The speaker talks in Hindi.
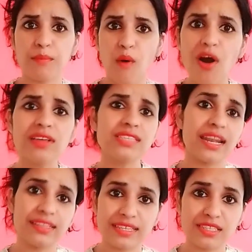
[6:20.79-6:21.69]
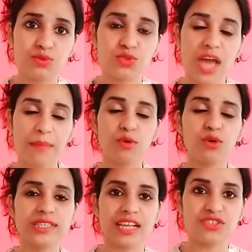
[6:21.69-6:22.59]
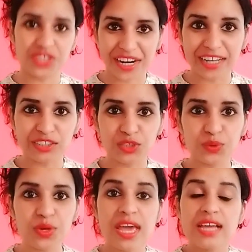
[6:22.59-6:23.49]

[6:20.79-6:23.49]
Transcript: बहुत सारे देसी नुस्खे आप लोगों के साथ शेयर करती हूँ